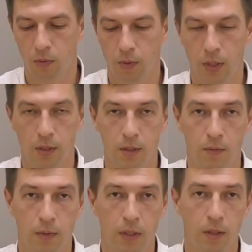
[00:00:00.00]
12
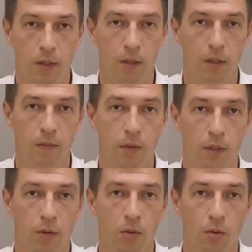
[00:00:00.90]
Вт, а
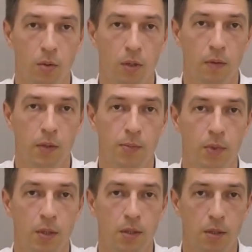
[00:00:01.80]
выдает около
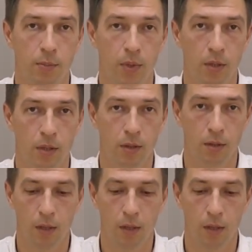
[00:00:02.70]
85.